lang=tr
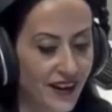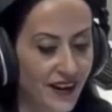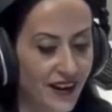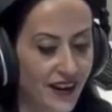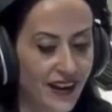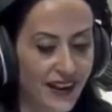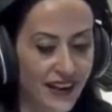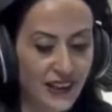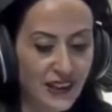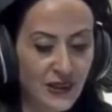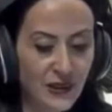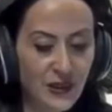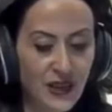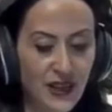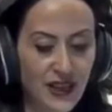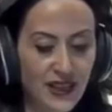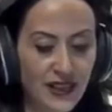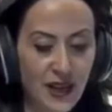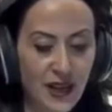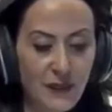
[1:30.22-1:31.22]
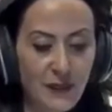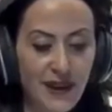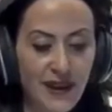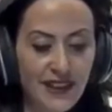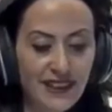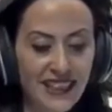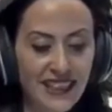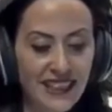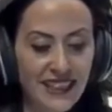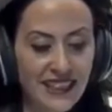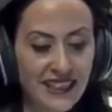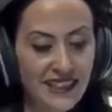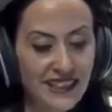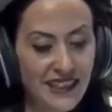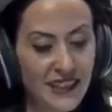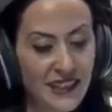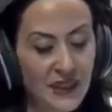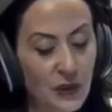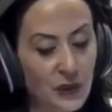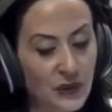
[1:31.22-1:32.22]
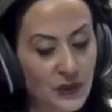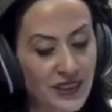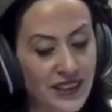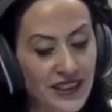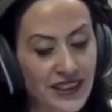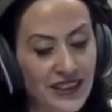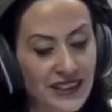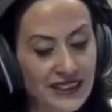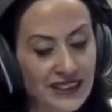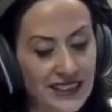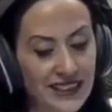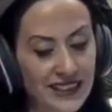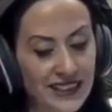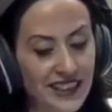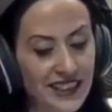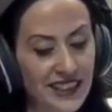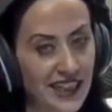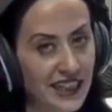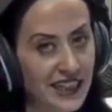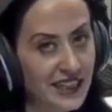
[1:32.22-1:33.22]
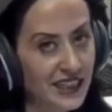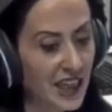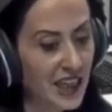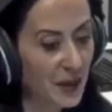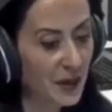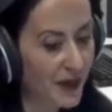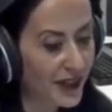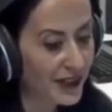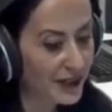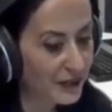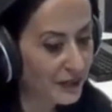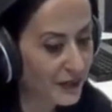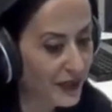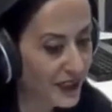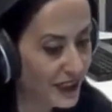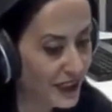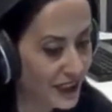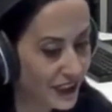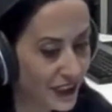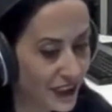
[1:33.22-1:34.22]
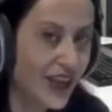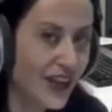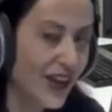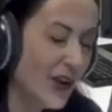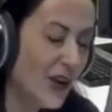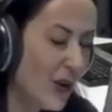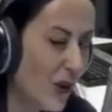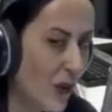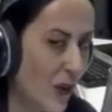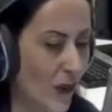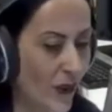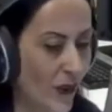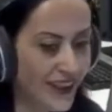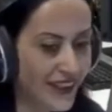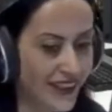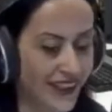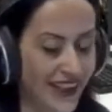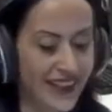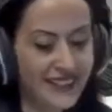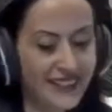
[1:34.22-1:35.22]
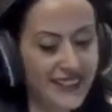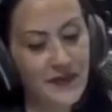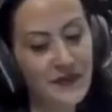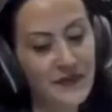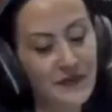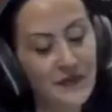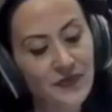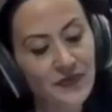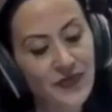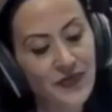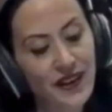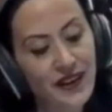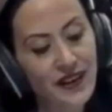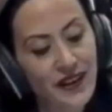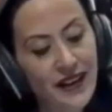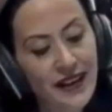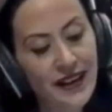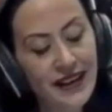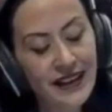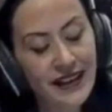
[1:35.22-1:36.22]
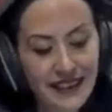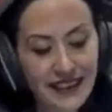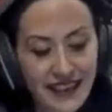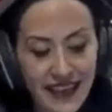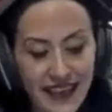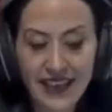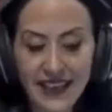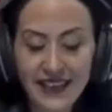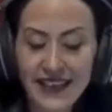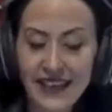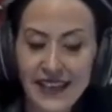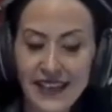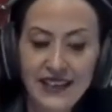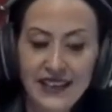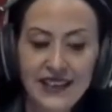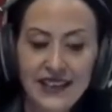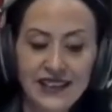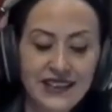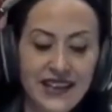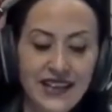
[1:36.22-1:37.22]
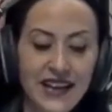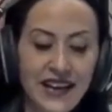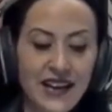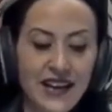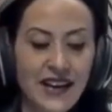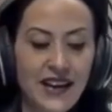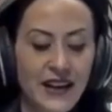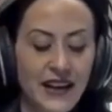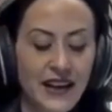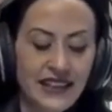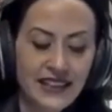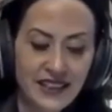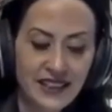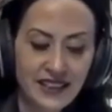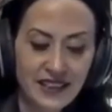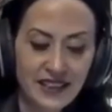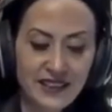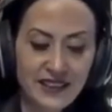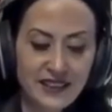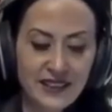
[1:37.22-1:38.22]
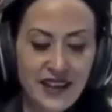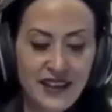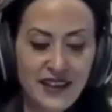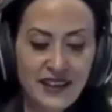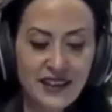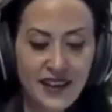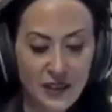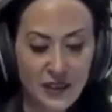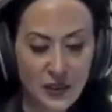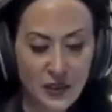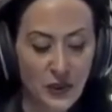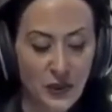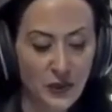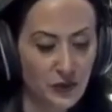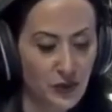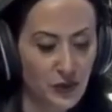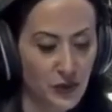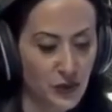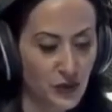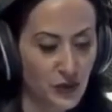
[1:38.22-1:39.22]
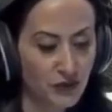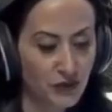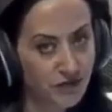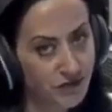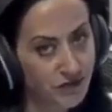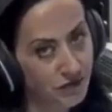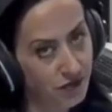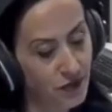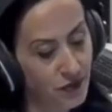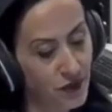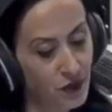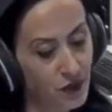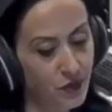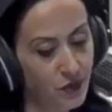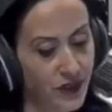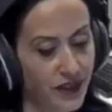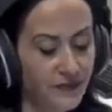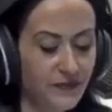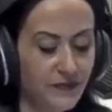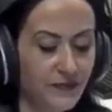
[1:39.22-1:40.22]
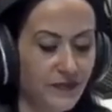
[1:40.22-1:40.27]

Aralık olan kapağın kenarından görünen altın iştahını kabartmış o anlarda. Diğer yeğeni ise eski sandığa razı olmuş mecburen.